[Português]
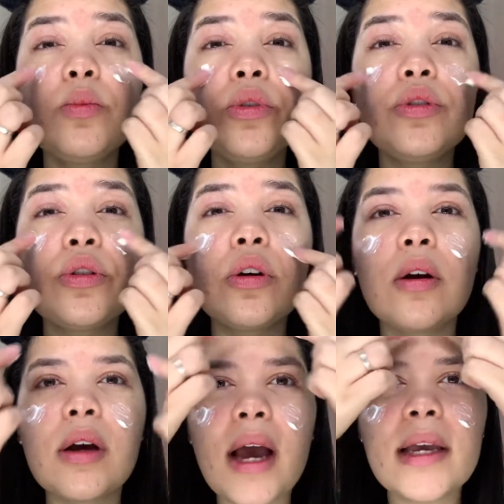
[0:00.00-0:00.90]
muito de
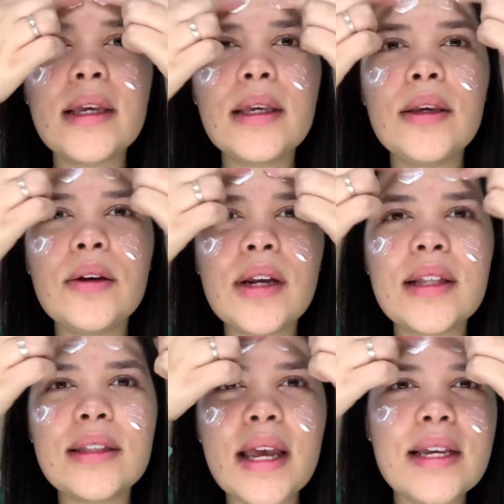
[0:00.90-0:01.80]
colocar aqui, ó, na
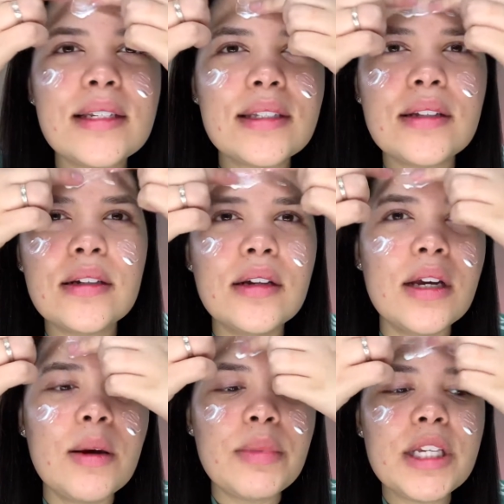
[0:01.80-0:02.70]
testa,
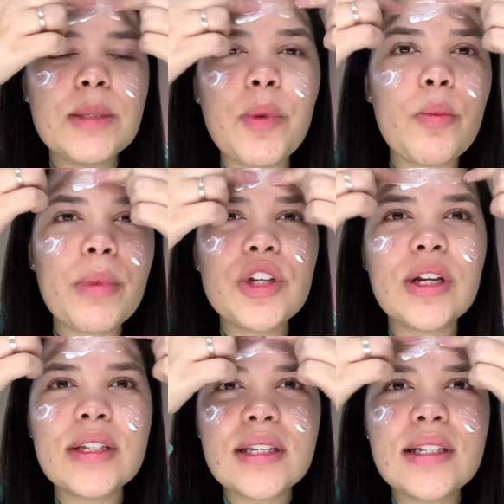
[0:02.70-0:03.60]
principalmente
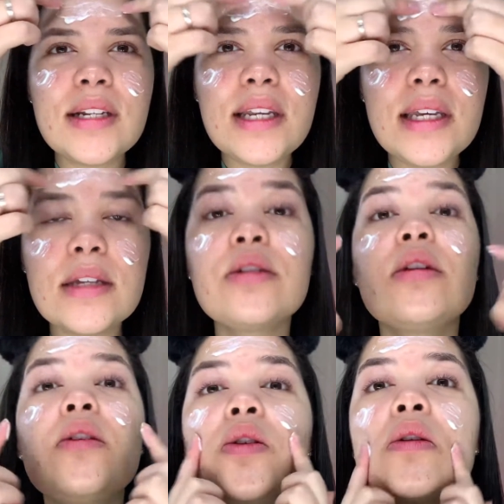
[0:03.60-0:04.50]
nessas linhas,
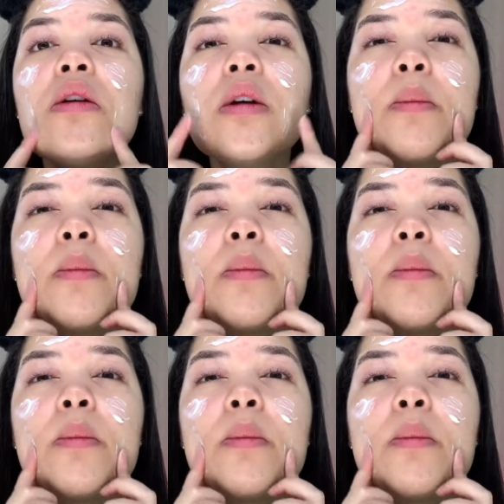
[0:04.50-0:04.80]
gente,